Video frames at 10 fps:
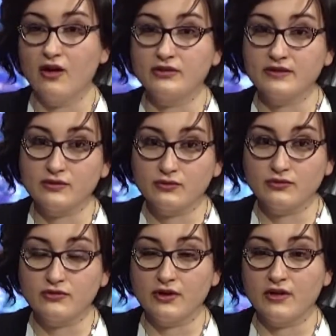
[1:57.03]

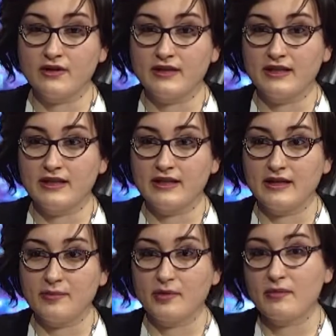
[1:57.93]
Oltretutto
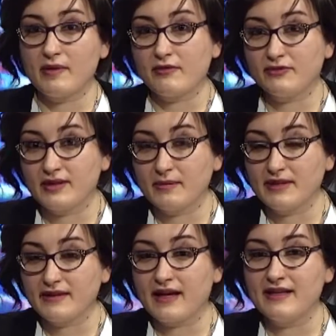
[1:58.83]
il problema
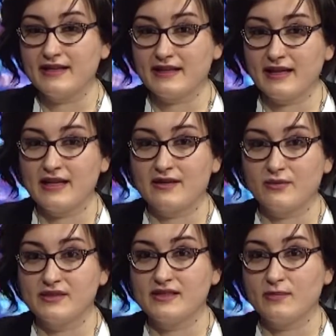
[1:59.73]
fondamentale è che
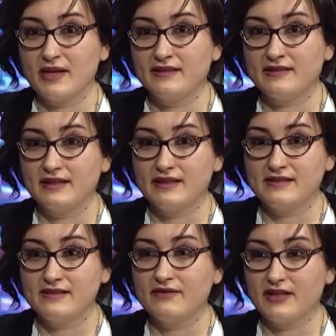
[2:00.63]
questi aumenti
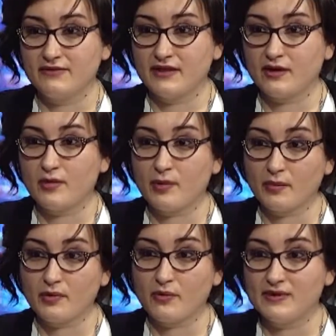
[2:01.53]
si verificano
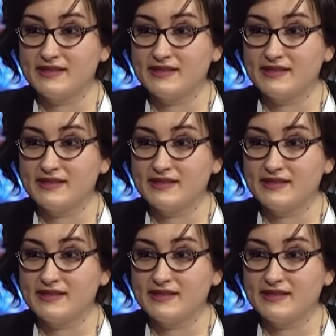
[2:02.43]
proprio in